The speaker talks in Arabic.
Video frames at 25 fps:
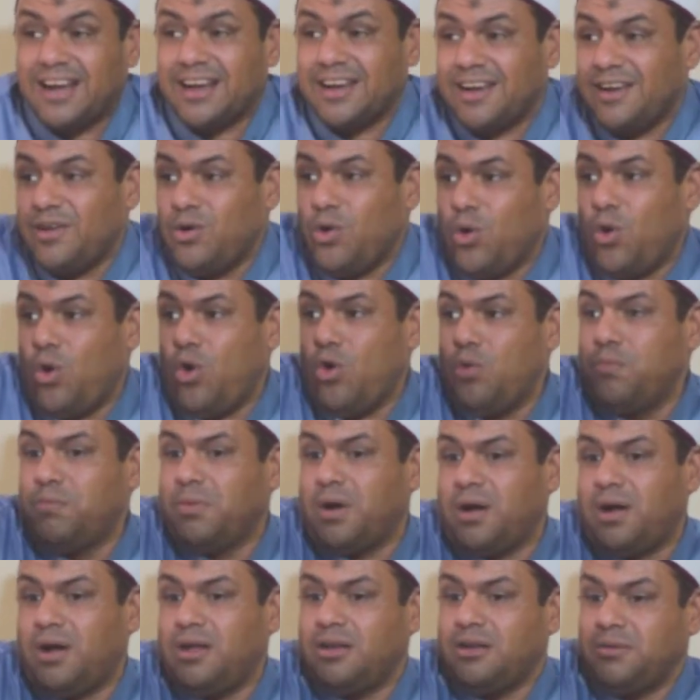
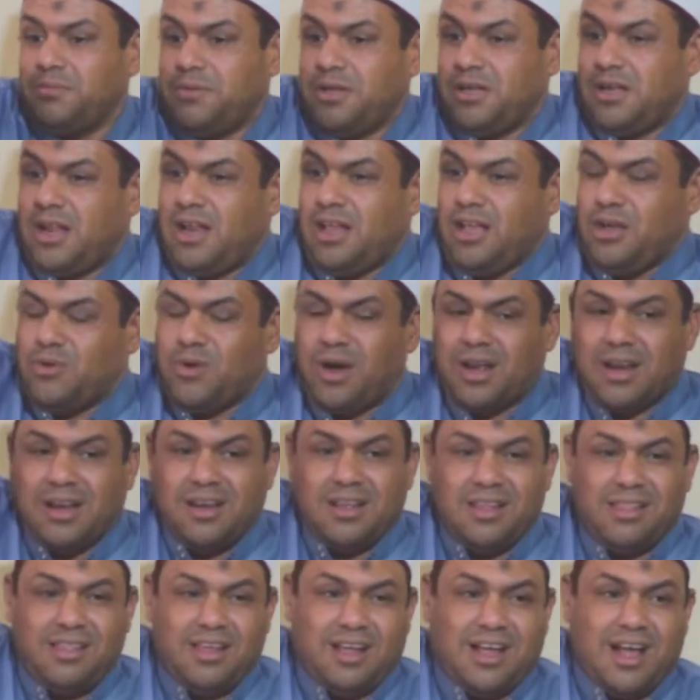عمقا من الحوار
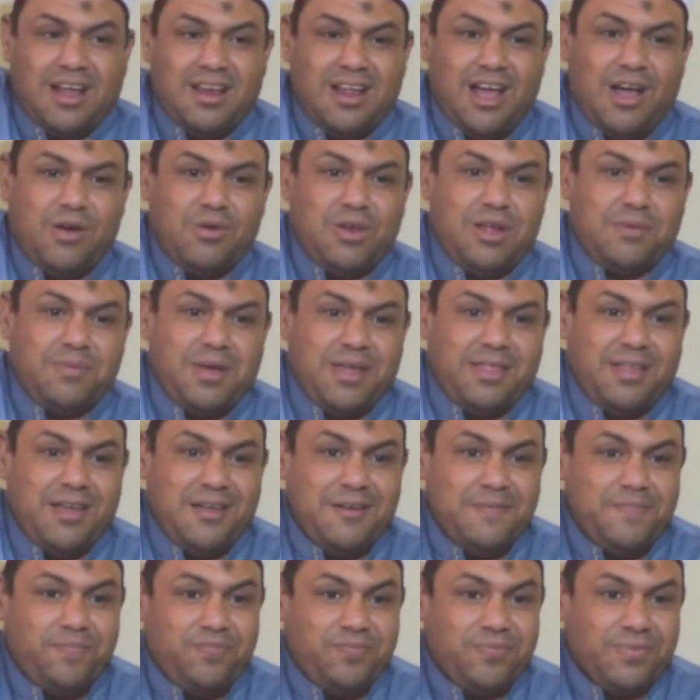الذي كان حول ماذا
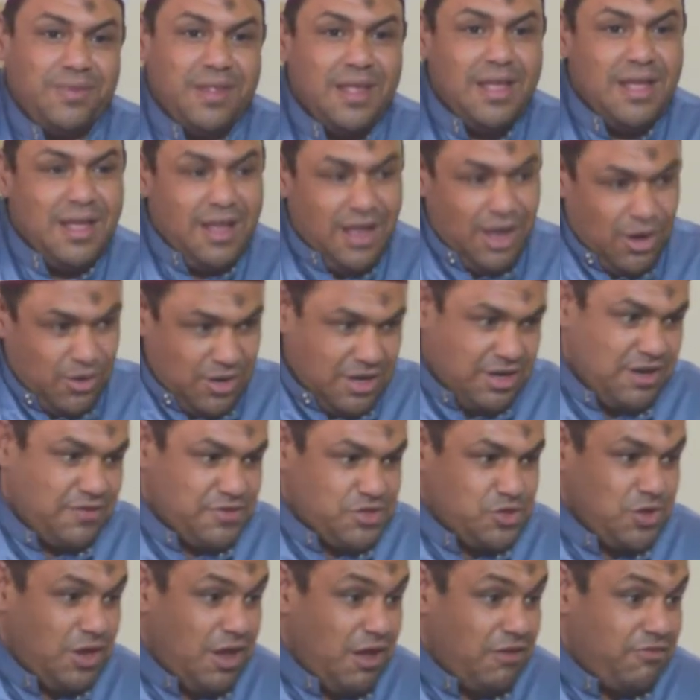حول
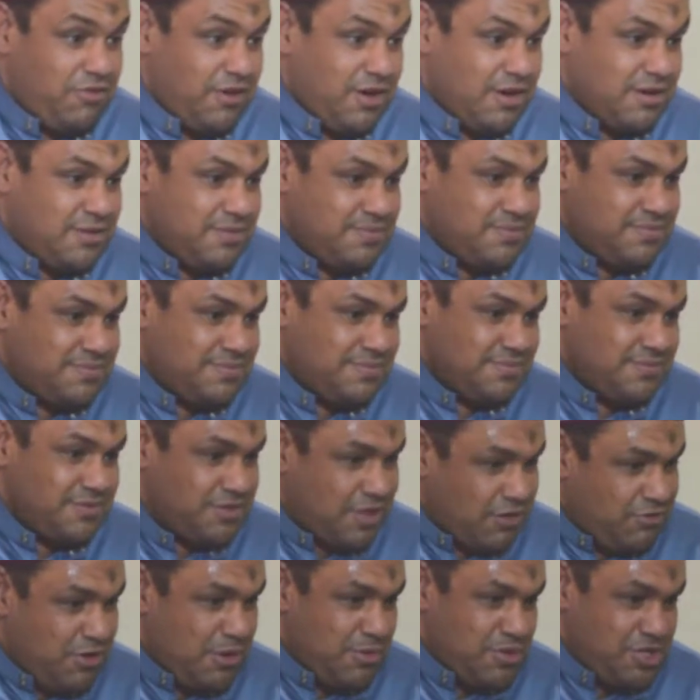النفس والآفاق
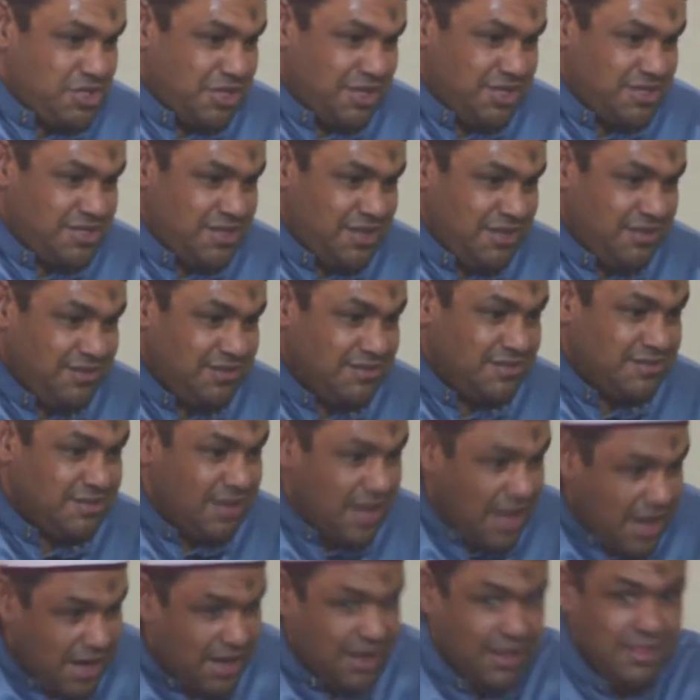تفهم يا شيخ حسين
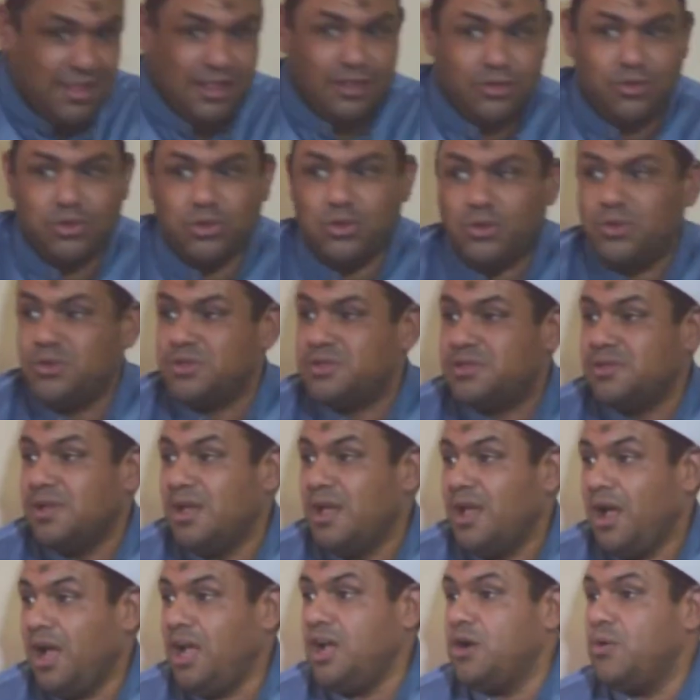هكذا الدروس
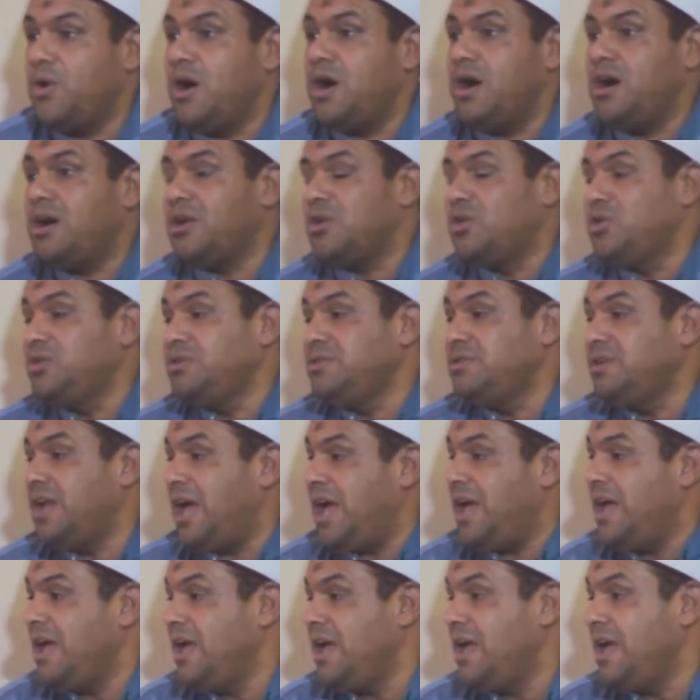حوار
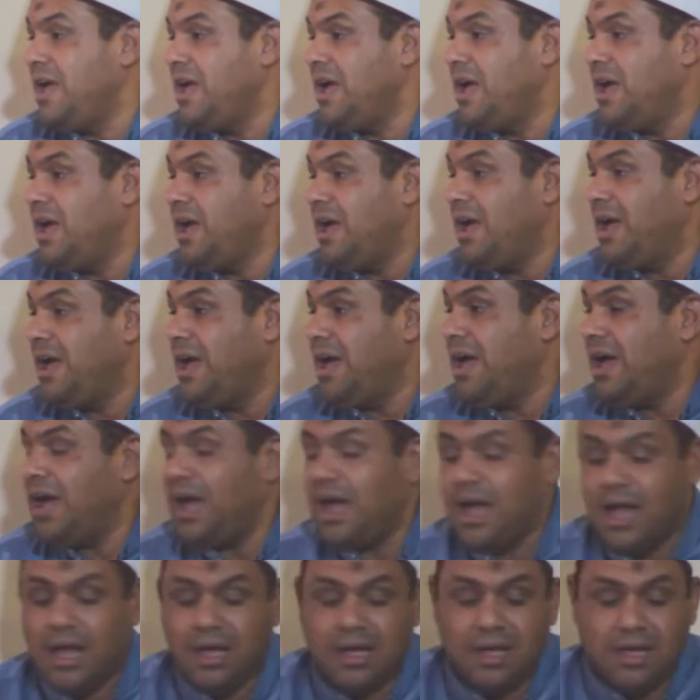ها
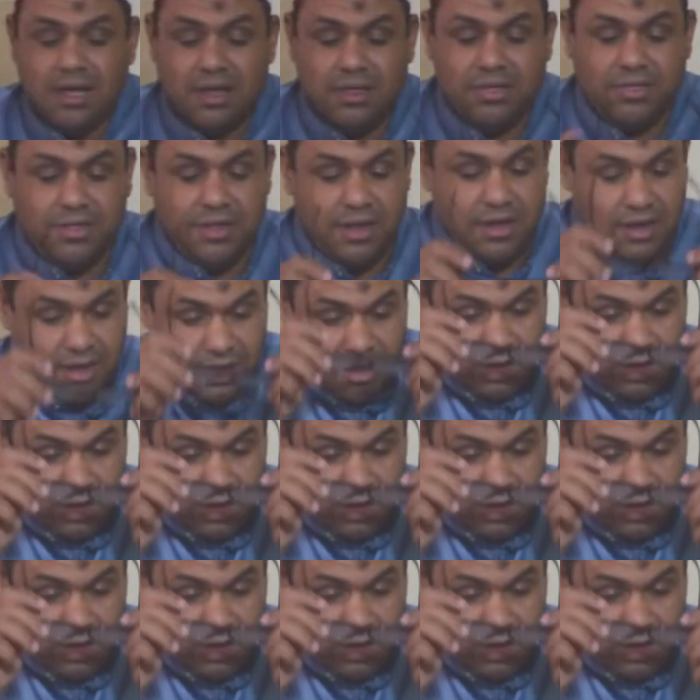أكثر